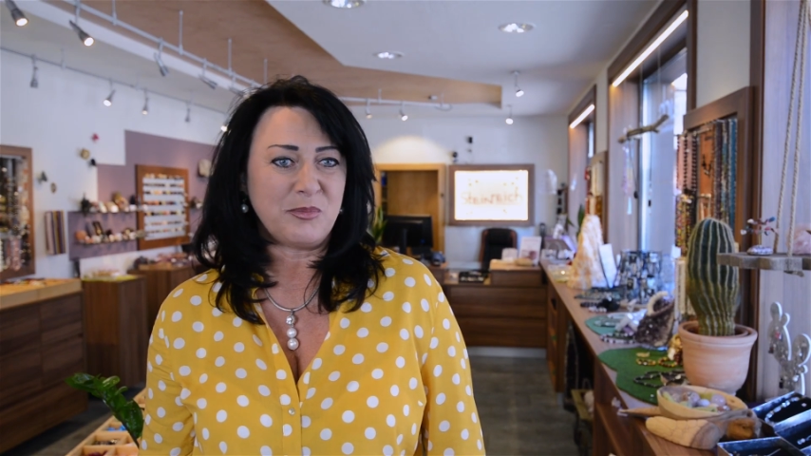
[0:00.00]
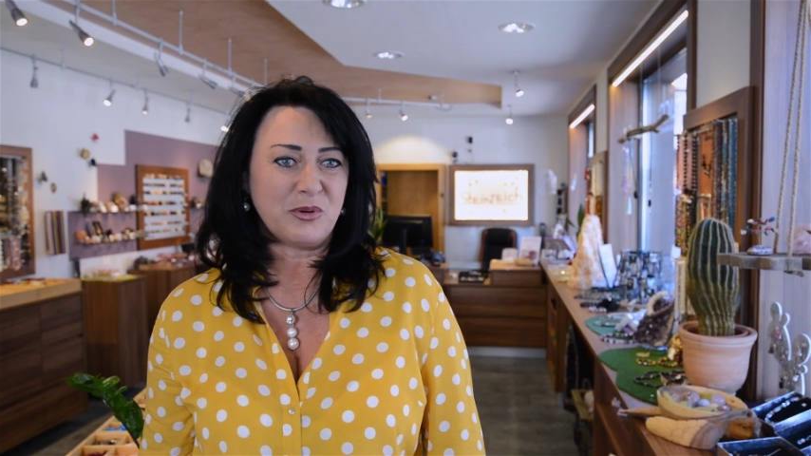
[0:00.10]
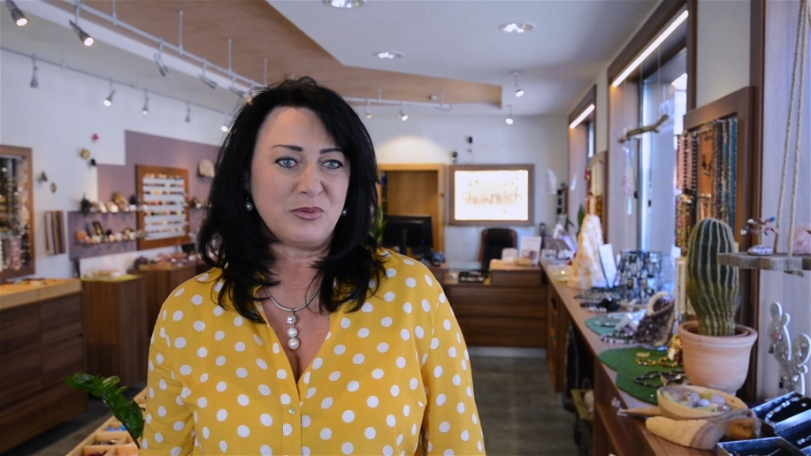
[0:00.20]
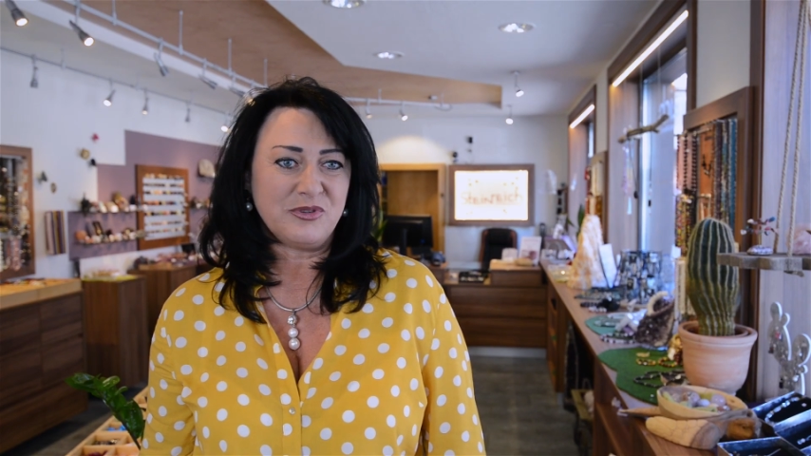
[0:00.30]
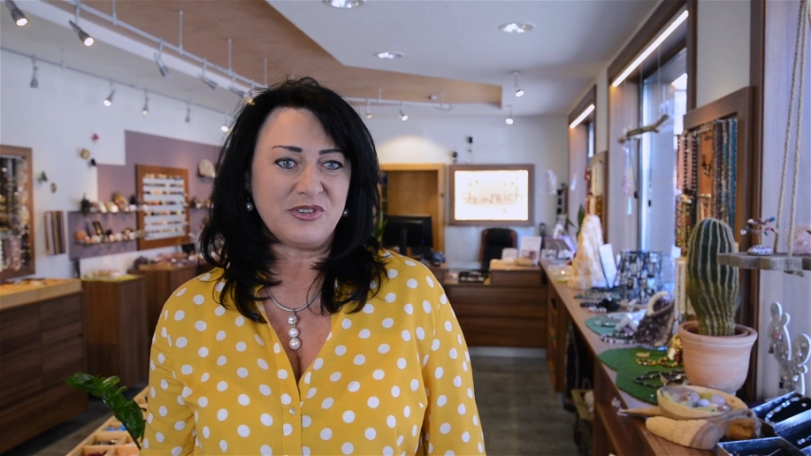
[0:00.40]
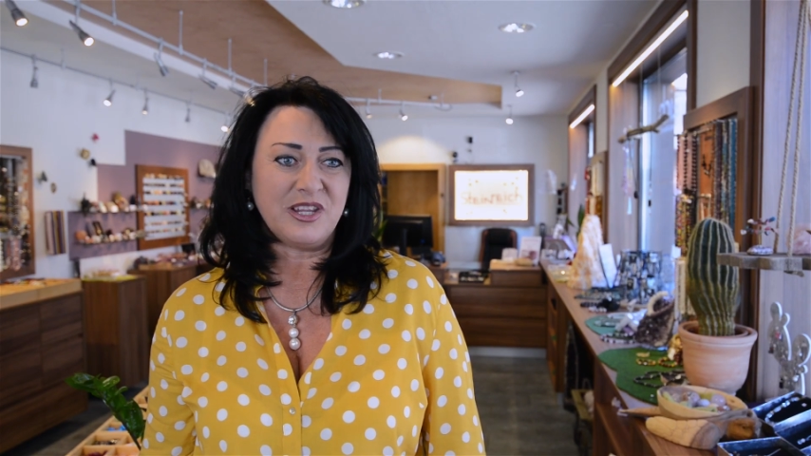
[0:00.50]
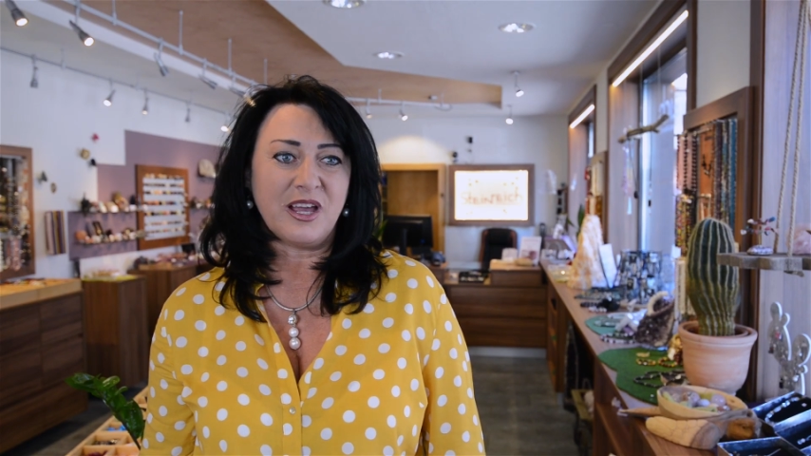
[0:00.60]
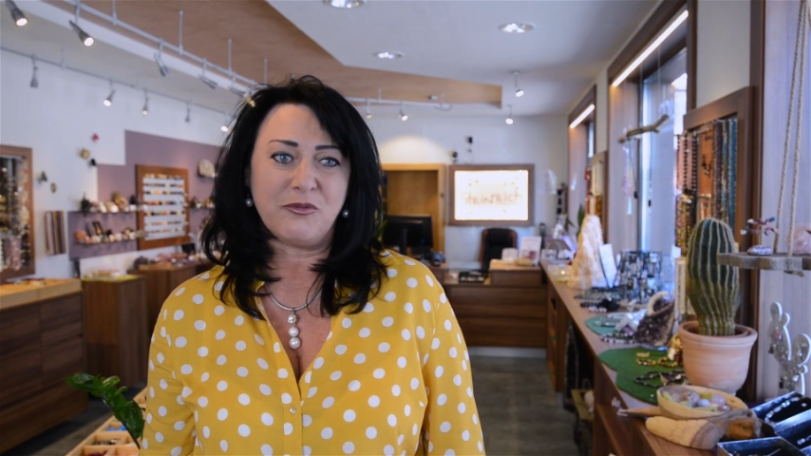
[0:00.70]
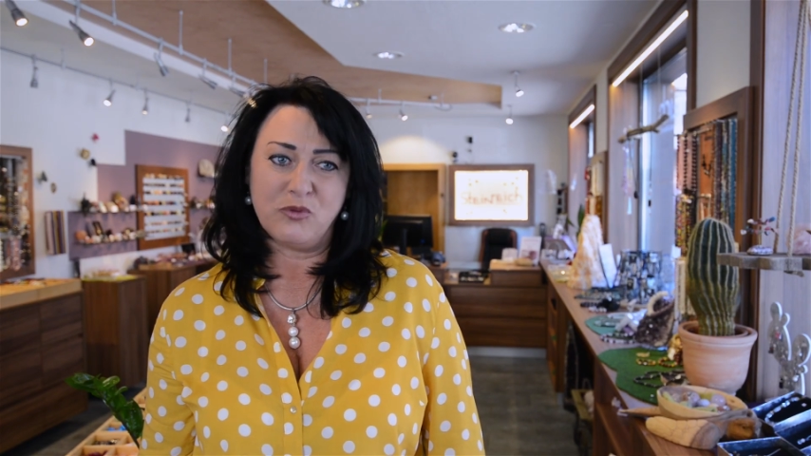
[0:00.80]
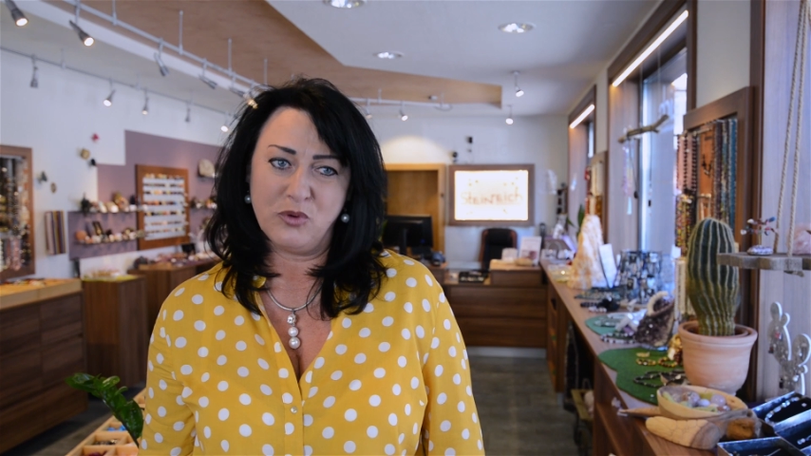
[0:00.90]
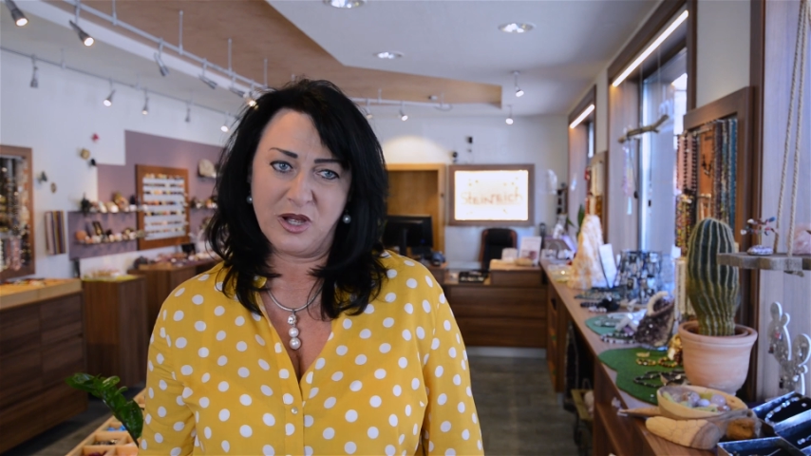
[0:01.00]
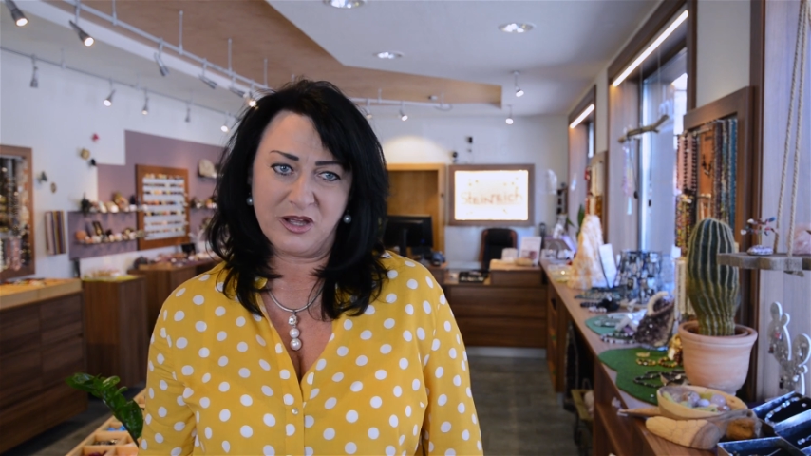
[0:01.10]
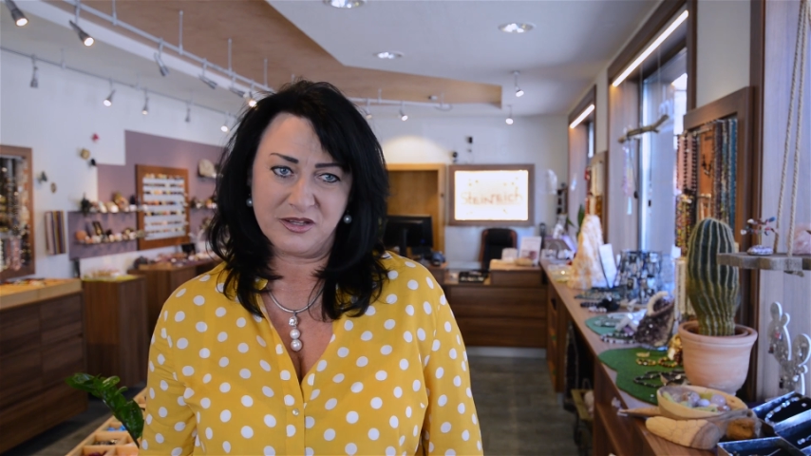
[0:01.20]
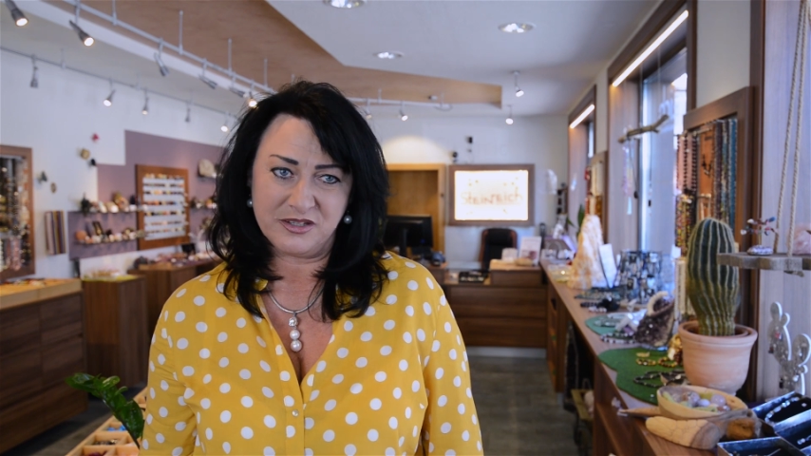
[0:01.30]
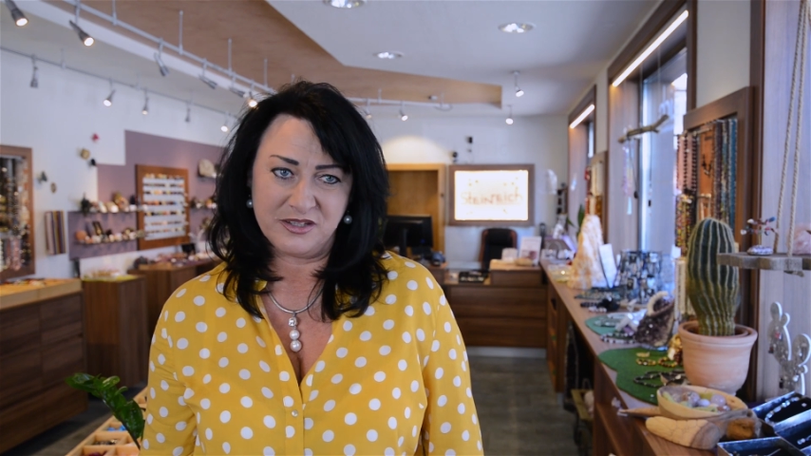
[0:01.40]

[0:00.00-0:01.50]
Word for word: bei uns die Gravur.